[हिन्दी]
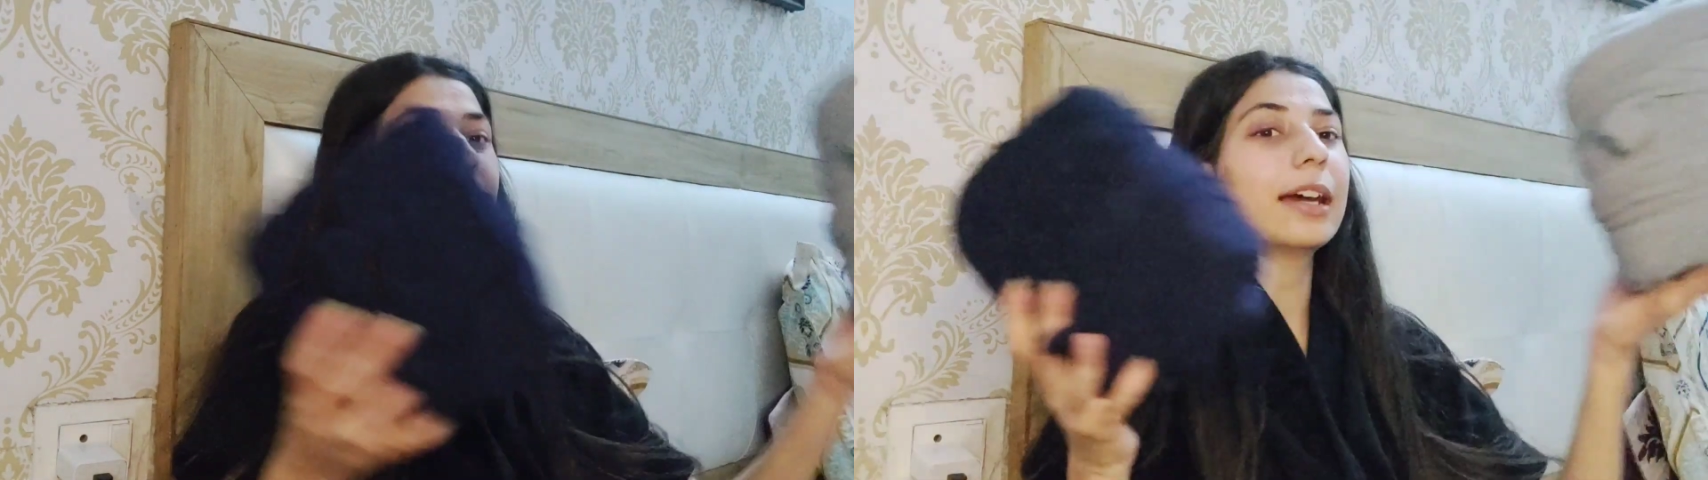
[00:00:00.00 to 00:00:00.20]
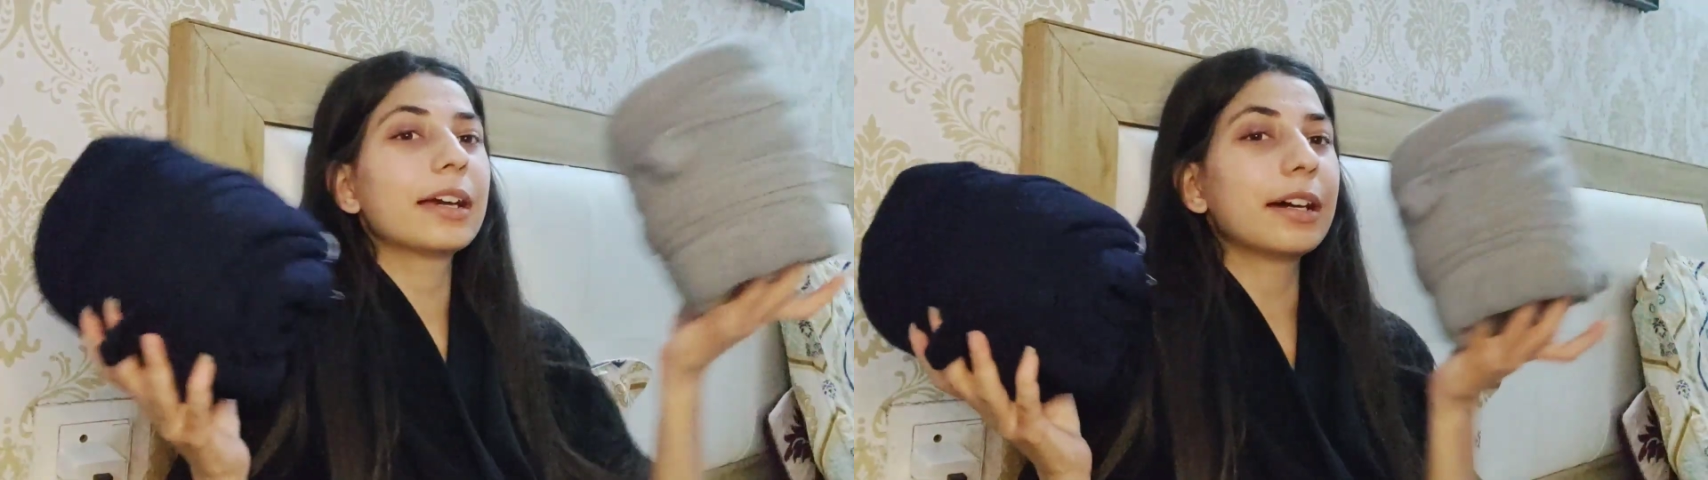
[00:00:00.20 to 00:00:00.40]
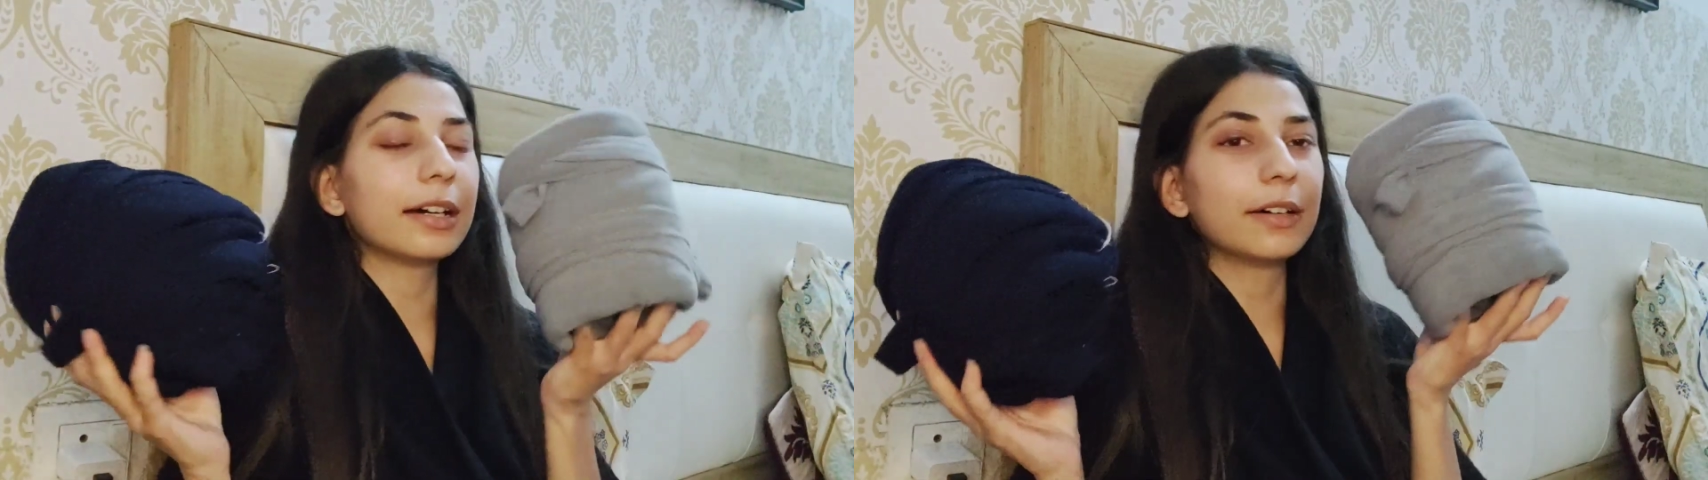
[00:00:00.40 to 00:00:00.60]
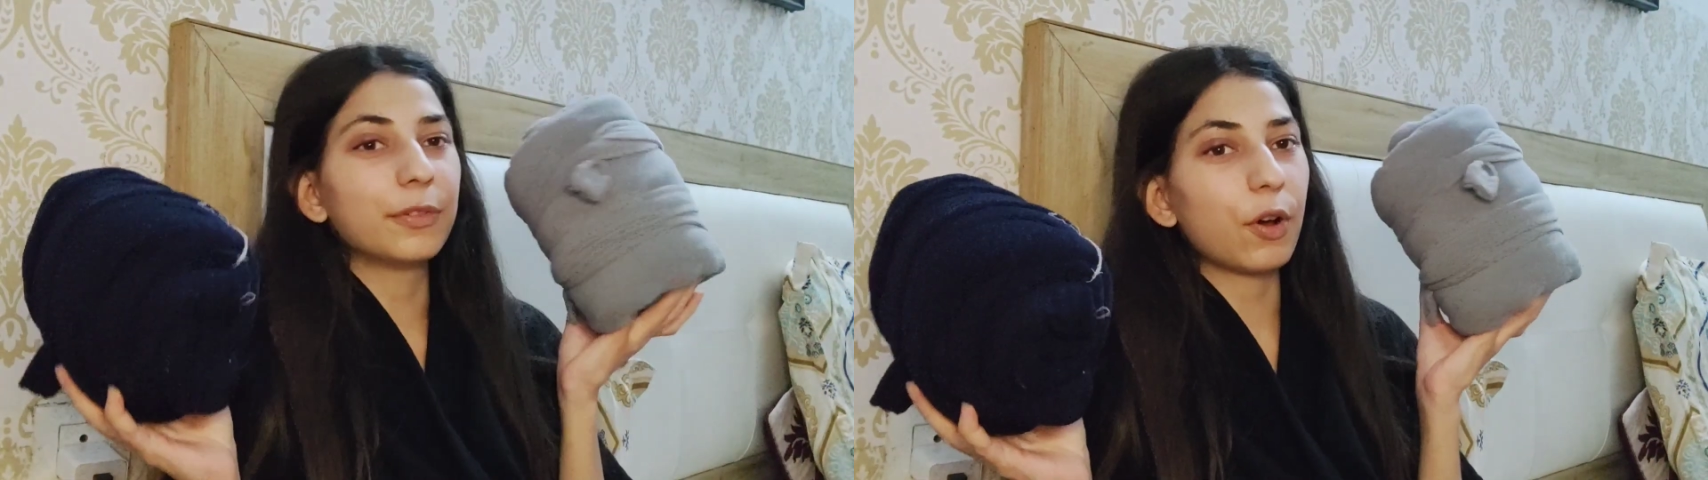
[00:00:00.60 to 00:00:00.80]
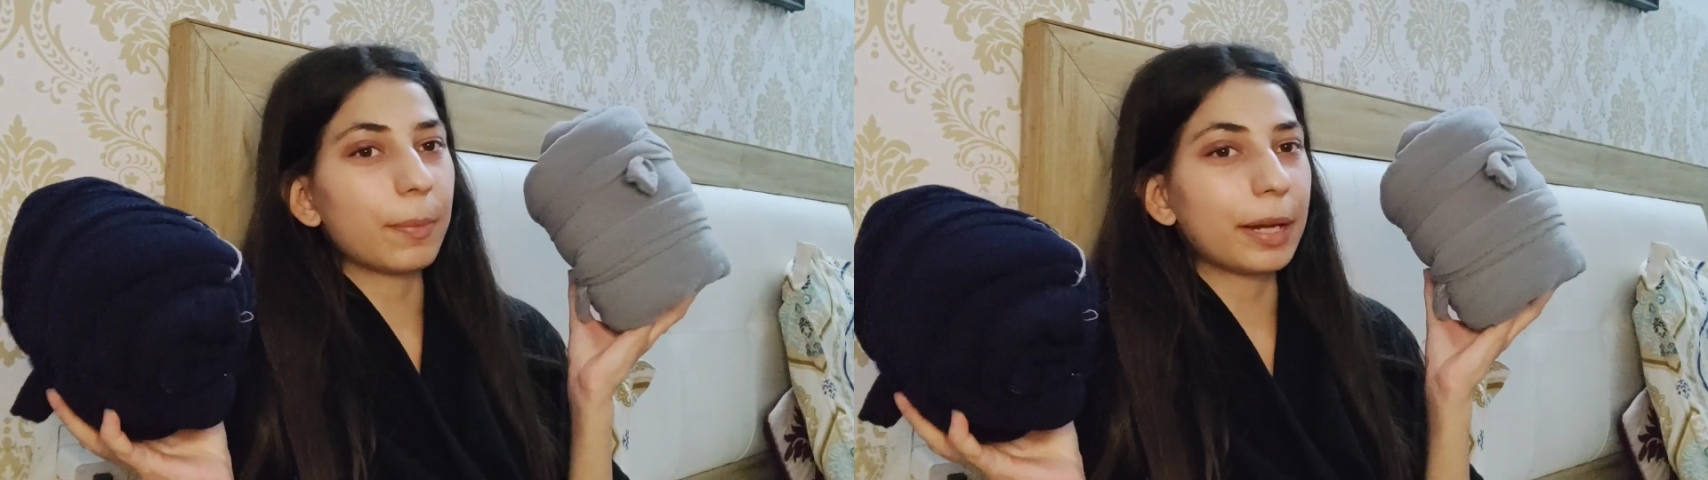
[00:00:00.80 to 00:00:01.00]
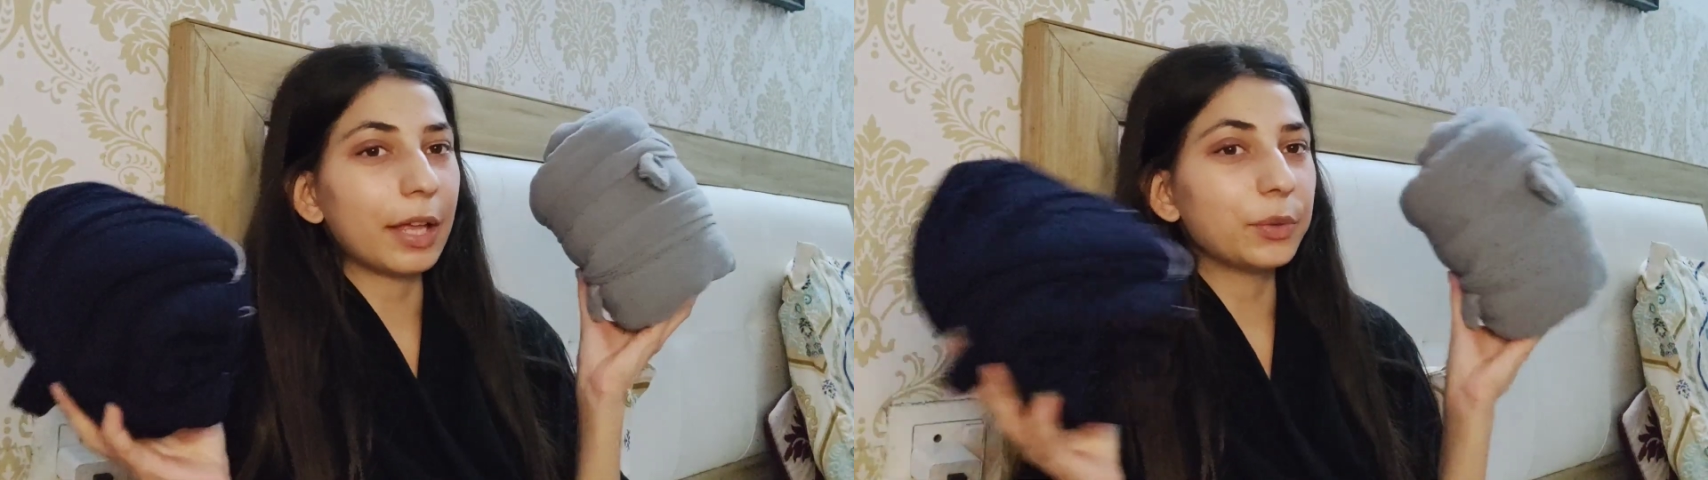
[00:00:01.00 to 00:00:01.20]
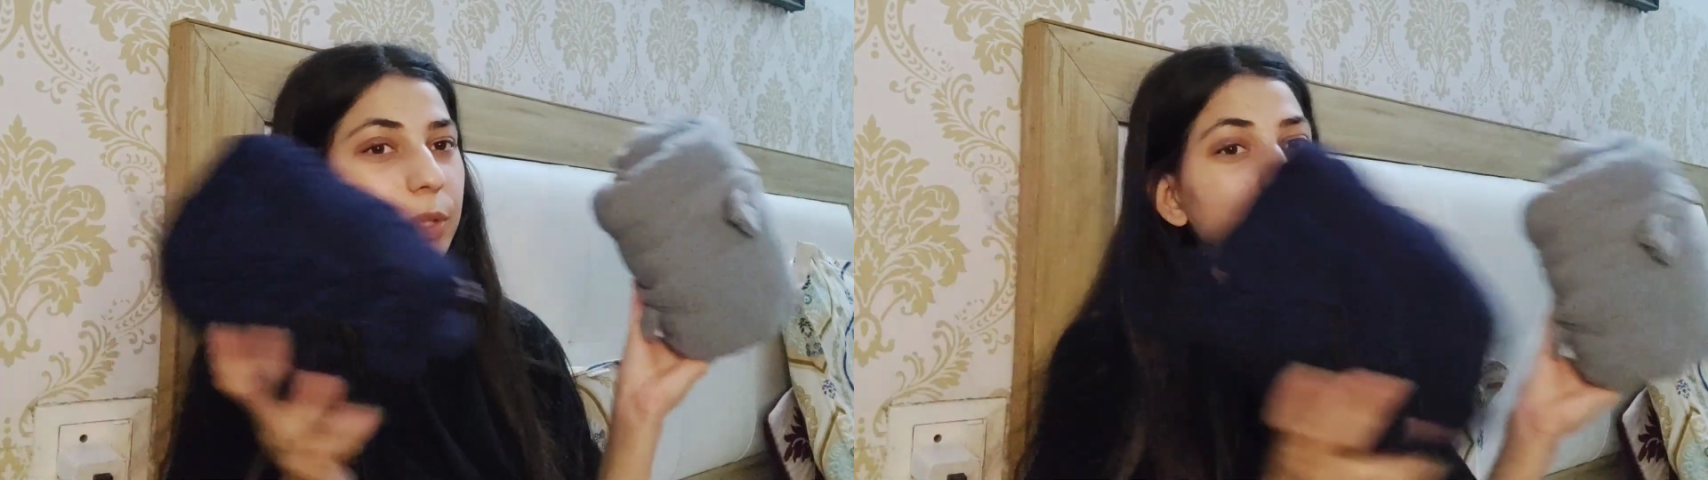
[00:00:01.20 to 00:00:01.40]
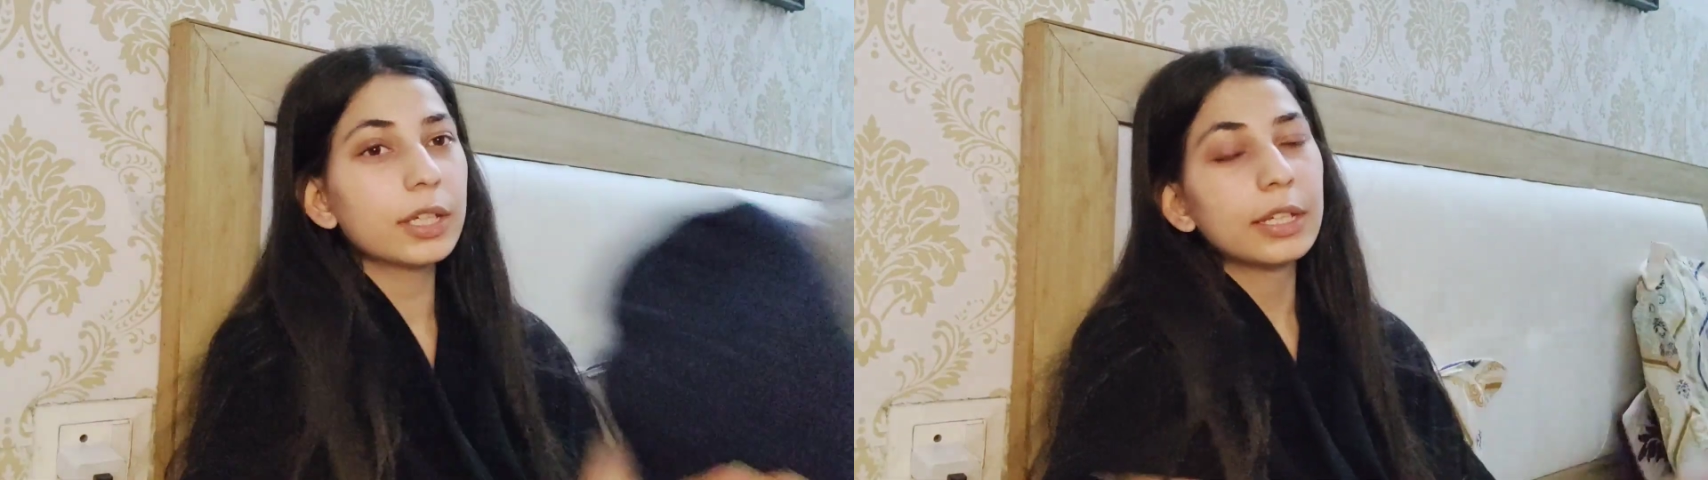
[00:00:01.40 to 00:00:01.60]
अलग ब्लॉग बना दूंगी